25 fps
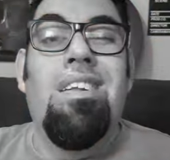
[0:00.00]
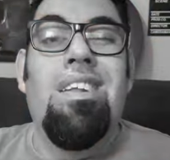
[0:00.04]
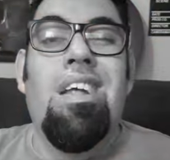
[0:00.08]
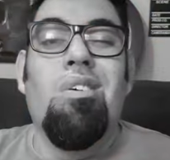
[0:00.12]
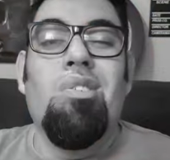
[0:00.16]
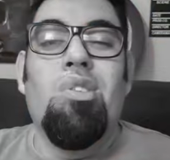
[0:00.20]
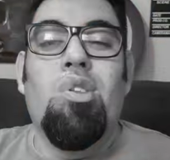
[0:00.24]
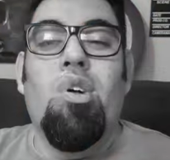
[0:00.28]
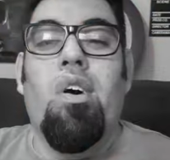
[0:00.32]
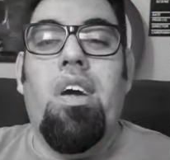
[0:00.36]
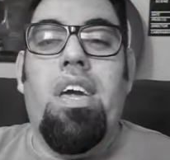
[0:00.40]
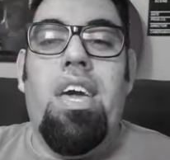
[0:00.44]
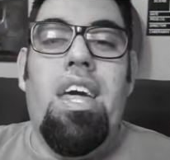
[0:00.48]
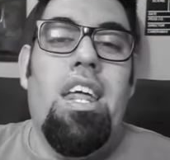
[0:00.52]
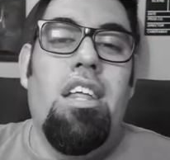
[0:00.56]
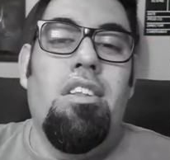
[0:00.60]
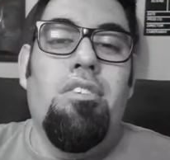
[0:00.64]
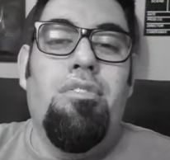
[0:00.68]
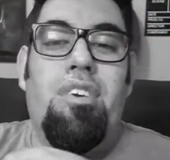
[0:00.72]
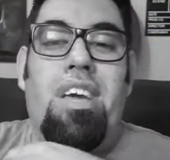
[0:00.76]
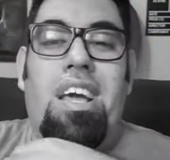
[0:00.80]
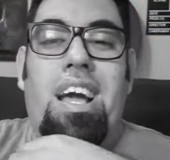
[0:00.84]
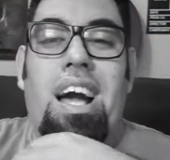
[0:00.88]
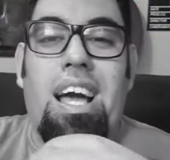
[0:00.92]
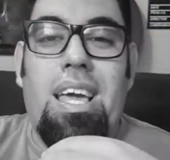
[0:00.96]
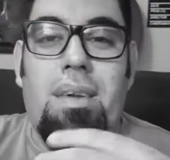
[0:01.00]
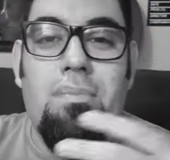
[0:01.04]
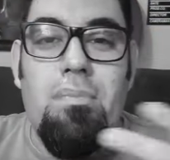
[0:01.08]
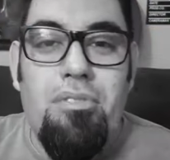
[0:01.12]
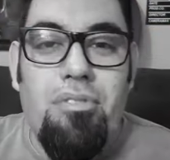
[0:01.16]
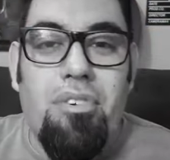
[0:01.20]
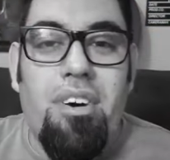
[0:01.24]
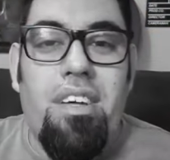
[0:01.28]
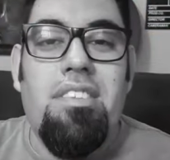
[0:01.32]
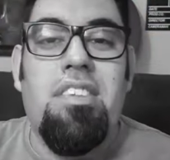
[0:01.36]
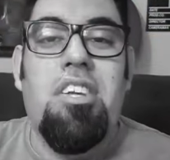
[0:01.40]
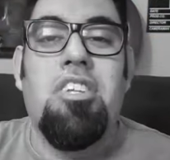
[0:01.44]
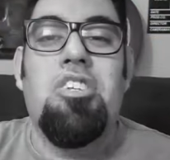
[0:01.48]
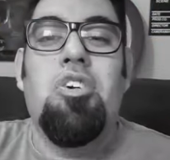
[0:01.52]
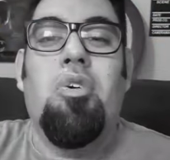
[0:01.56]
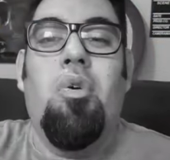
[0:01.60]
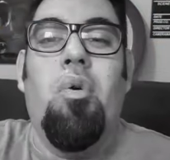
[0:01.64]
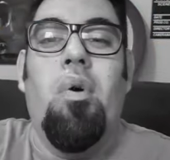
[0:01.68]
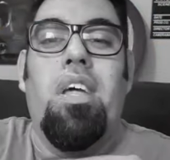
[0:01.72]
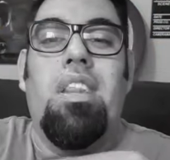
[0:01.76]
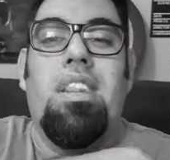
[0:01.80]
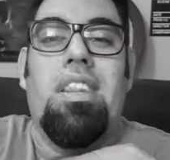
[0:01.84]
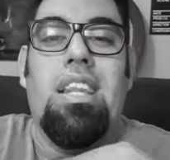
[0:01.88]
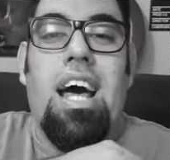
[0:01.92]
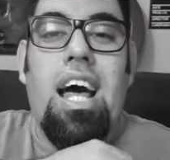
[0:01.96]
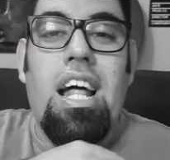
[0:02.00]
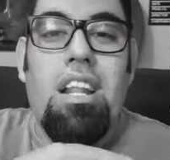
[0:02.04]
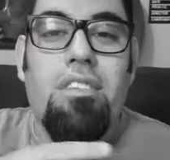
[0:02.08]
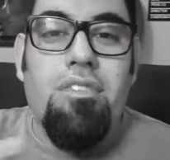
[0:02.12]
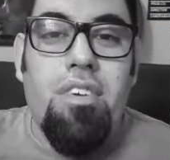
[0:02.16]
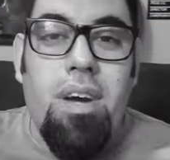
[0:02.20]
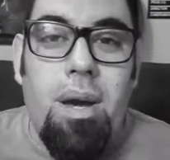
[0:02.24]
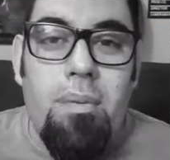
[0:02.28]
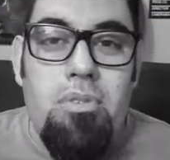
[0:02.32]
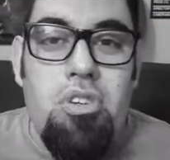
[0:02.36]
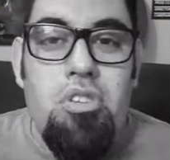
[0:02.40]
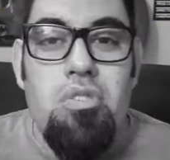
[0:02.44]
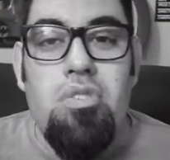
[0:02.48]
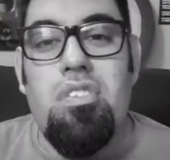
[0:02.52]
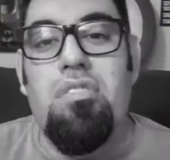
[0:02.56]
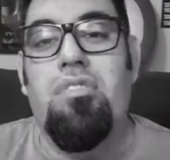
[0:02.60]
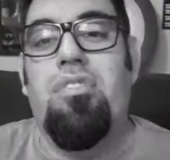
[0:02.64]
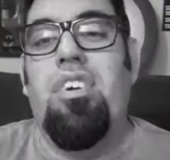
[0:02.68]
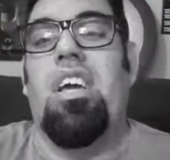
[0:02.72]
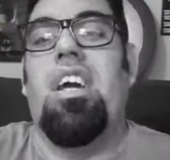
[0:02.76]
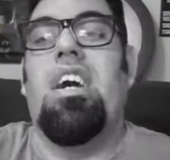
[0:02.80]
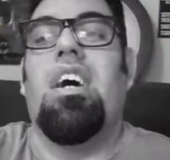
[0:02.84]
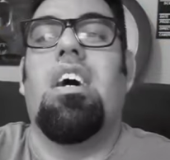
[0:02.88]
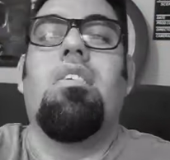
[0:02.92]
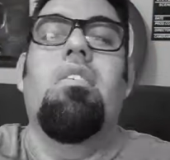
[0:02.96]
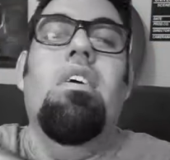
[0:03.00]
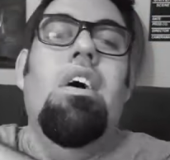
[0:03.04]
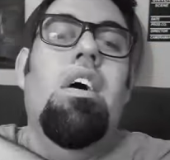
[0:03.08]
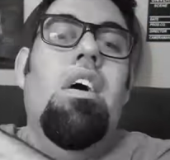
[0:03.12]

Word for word: Não tô querendo ficar aqui me fazendo de coitado, ficar me justificando.